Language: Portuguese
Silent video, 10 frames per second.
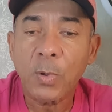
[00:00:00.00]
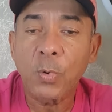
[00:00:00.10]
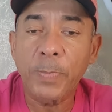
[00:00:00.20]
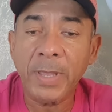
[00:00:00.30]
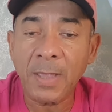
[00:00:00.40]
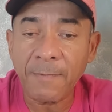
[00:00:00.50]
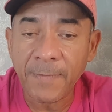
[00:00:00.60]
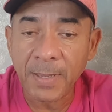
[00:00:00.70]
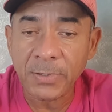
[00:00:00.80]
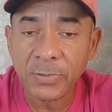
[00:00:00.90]
o
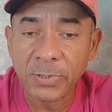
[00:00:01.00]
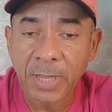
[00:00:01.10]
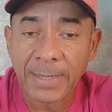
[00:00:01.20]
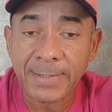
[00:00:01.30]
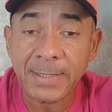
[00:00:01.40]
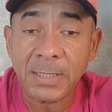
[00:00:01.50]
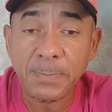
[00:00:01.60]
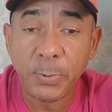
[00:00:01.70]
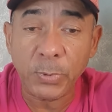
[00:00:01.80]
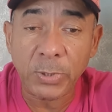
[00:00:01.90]
benefício está
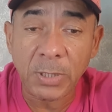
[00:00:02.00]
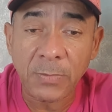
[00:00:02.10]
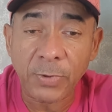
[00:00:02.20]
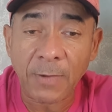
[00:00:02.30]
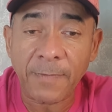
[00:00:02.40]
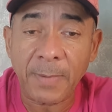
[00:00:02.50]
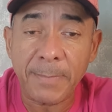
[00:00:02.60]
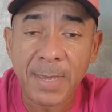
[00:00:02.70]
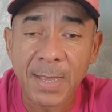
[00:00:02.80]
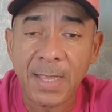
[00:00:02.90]
disponível à
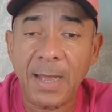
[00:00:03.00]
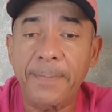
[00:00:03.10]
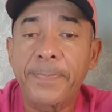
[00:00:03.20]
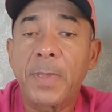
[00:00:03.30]
família.